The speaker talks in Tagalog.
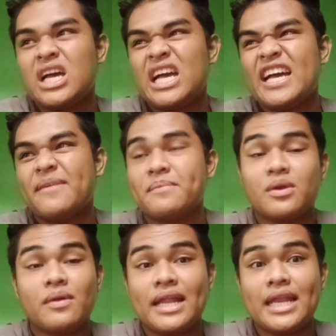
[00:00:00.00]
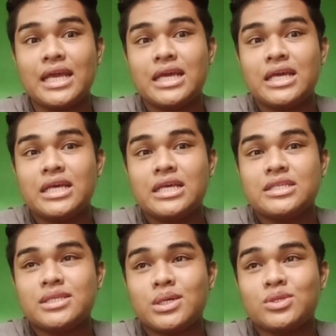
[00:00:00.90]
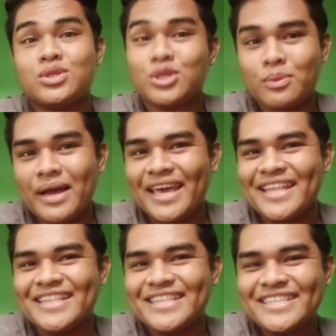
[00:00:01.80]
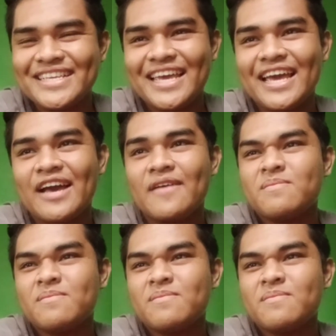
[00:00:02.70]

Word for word: um, pero wala na eh. So, totropahin. Kaya,